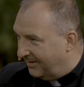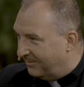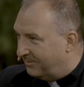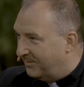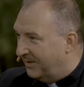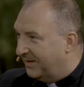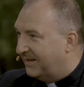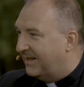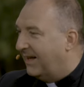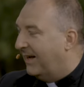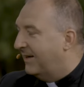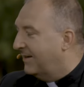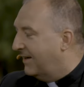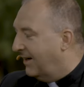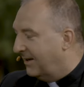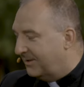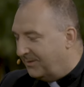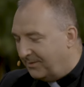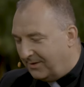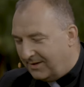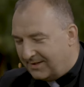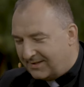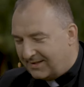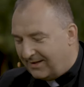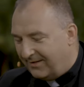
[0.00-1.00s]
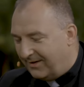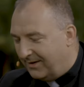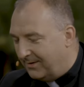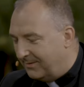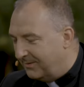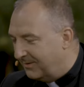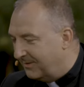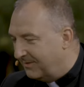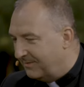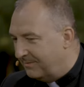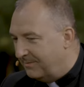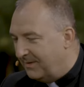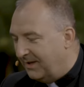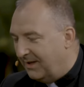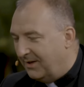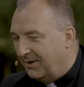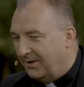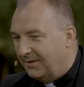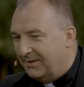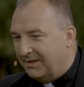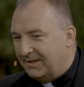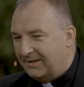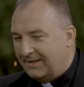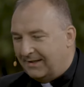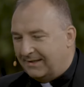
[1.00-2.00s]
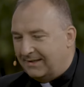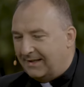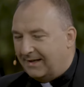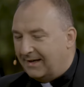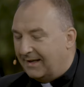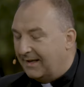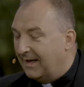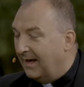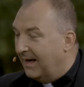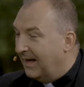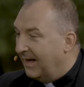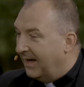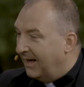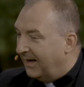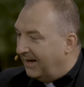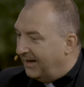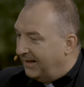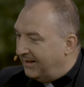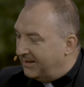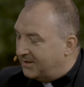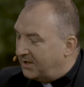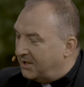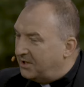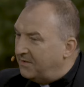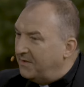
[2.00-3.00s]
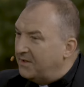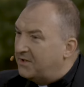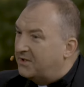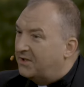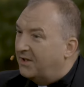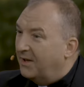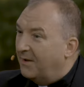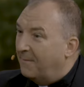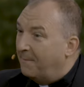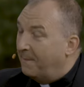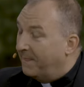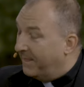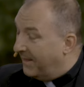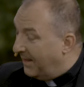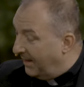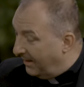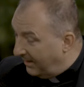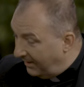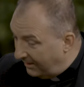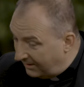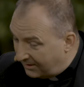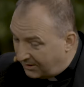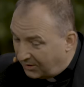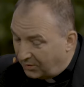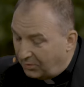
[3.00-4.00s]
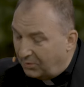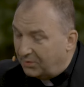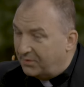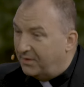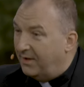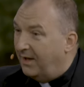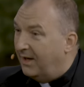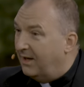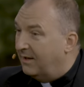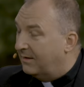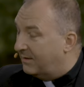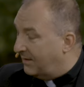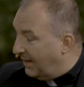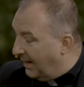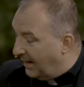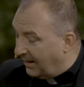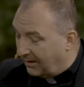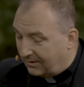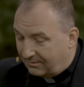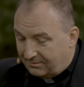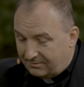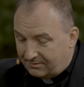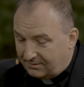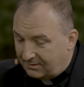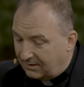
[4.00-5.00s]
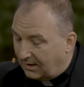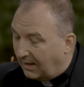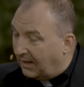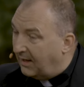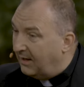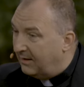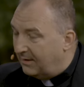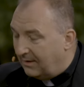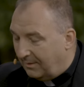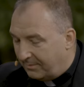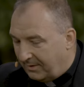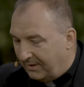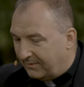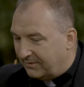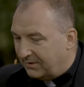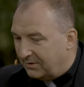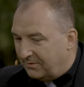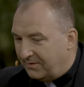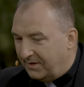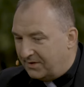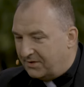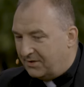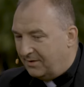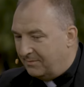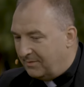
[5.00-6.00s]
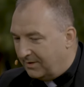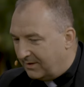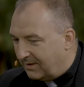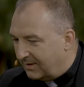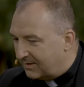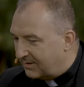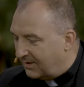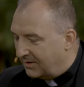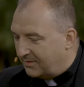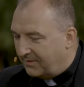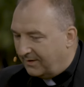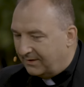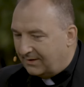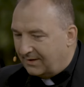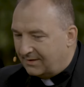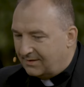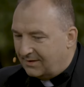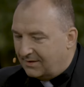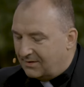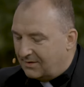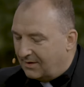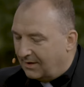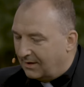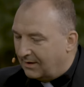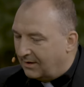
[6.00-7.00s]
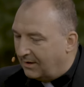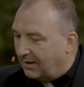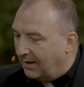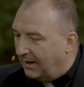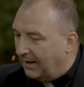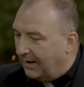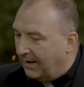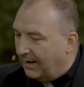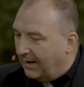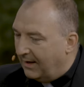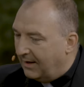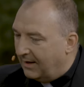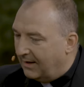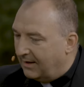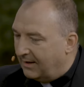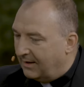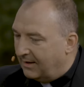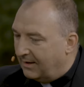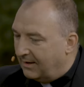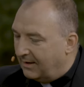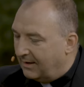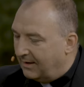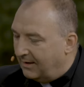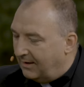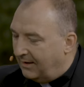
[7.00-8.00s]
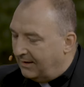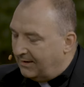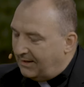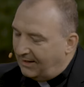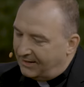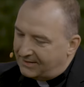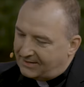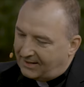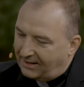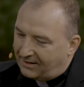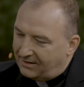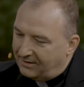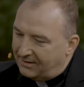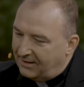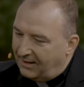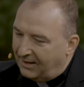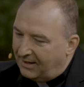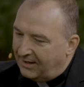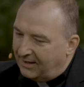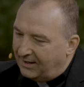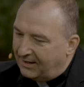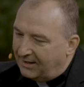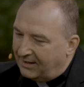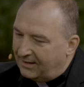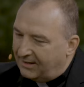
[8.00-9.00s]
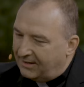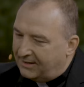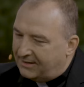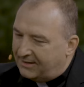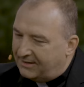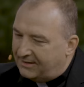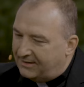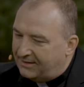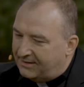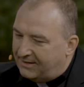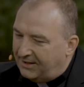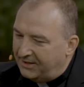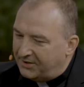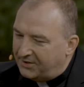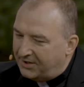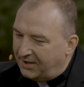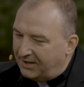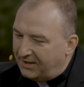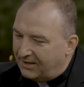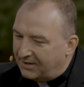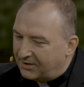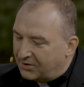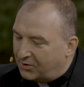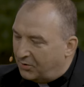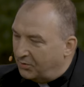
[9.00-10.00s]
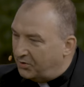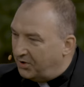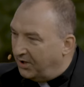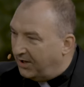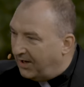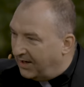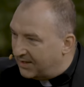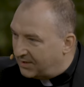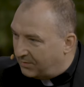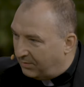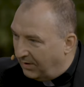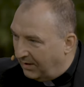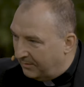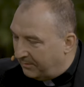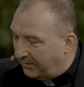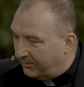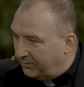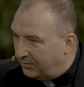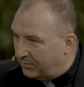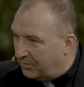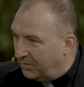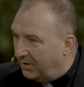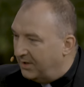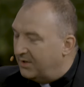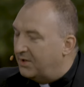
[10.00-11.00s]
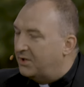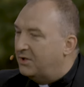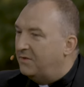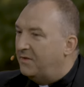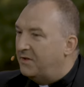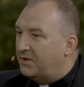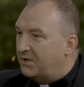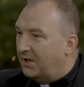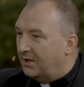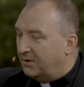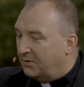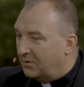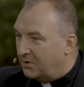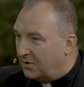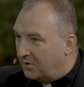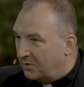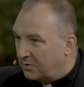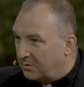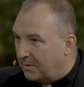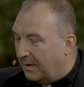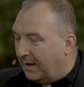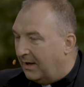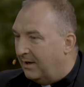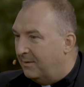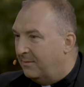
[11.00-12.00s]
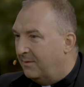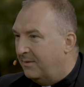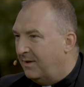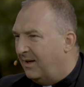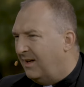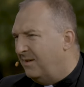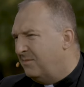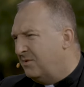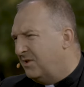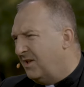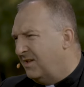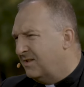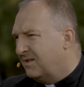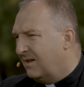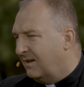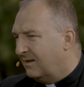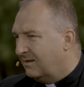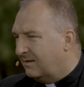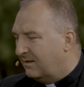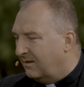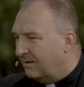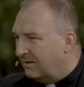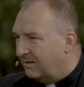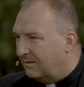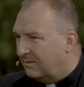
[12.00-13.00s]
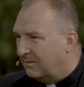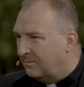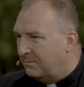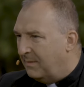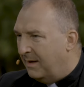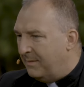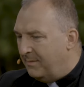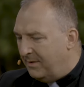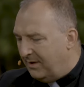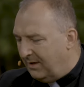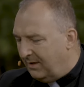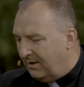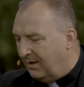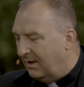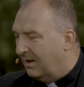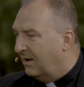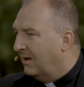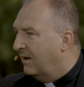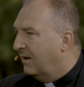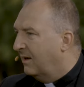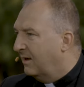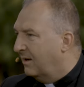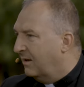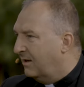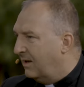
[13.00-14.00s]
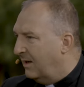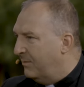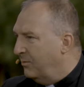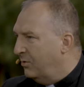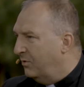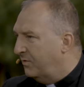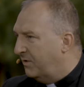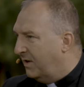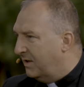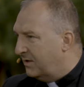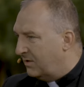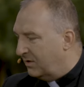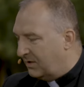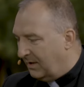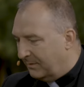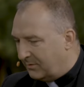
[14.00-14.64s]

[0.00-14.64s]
pytania, Aha. których stawiają miliony i tak dalej. Trudne I rzeczywiście, rozmowy. I trudne, trudne? i tak ale naprawdę uwierzcie mi, to jest coś fantastycznego. E, I teraz tak, gdy się rzuci hasło Jan Paweł II, rzeczywiście niektórzy się uśmiechają, mówią, a za, to memy, kremówki, coś